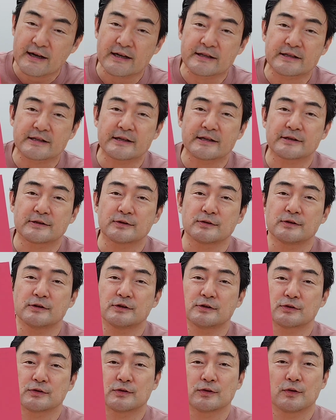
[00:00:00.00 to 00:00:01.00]
8月
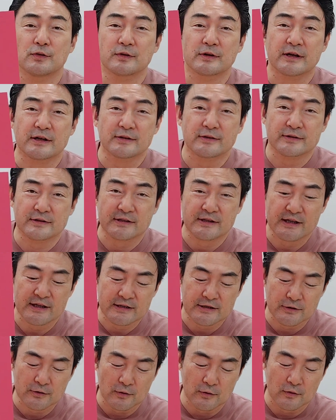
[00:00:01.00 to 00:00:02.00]
24日の
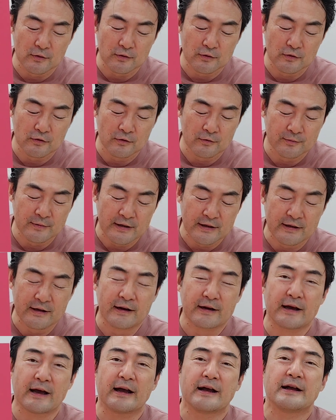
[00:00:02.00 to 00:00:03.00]
ステージの録音版
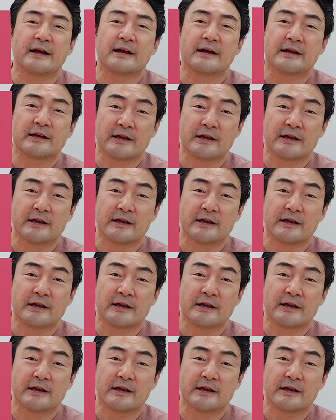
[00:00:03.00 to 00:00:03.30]
から